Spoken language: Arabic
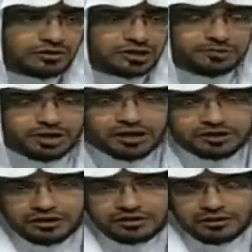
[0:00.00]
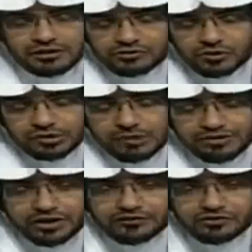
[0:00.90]
لبيان أن
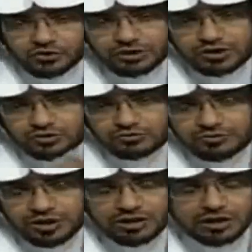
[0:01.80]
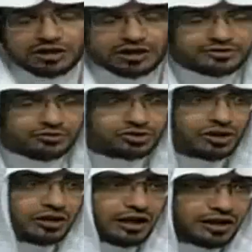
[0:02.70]
سليمان نفسه منة من الله عز
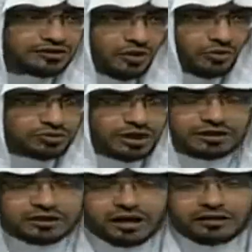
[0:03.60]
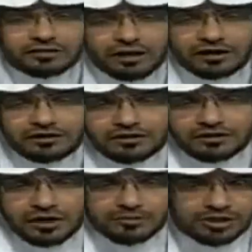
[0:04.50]
وجل على داود لكن قال الله
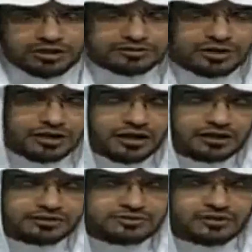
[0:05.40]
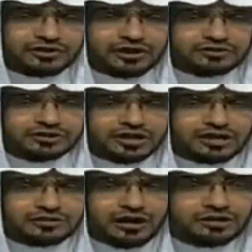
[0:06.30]
قبل أن نأتي على آيات الصافنات
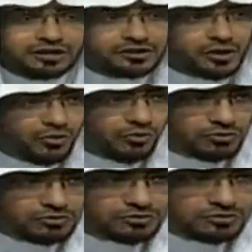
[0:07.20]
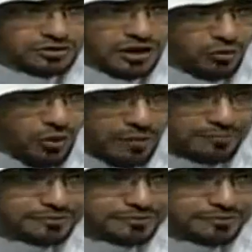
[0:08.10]
الجياد قال إنه أواب